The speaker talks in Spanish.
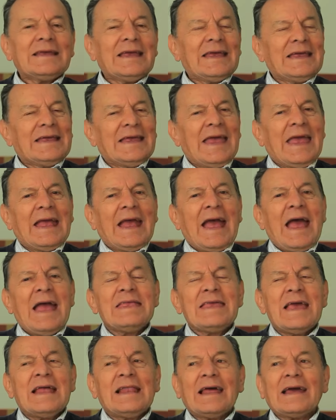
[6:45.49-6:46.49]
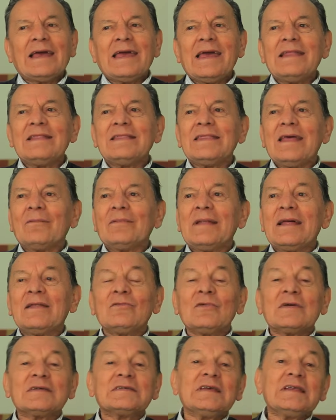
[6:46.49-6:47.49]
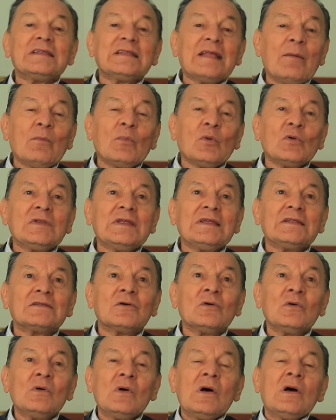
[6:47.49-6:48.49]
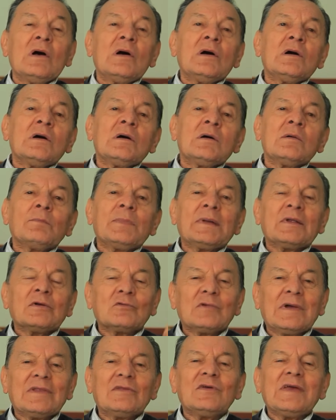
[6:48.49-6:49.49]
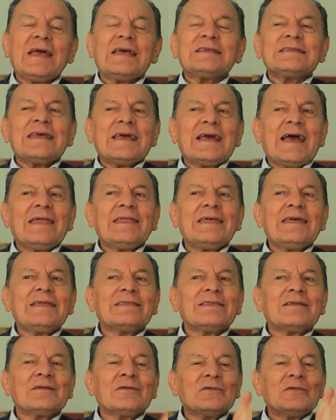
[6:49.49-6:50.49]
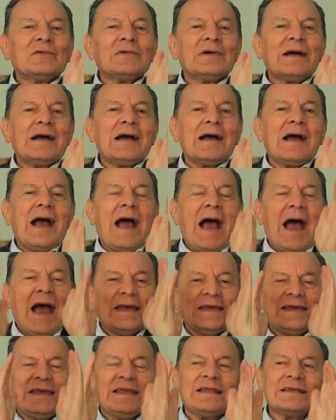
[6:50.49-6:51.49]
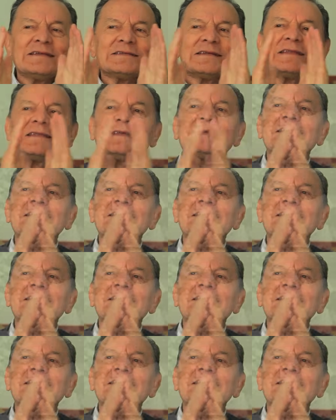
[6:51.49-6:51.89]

engaña a la gente hablando así tan bonito, pero cuando ya estén adentro, ahí les han de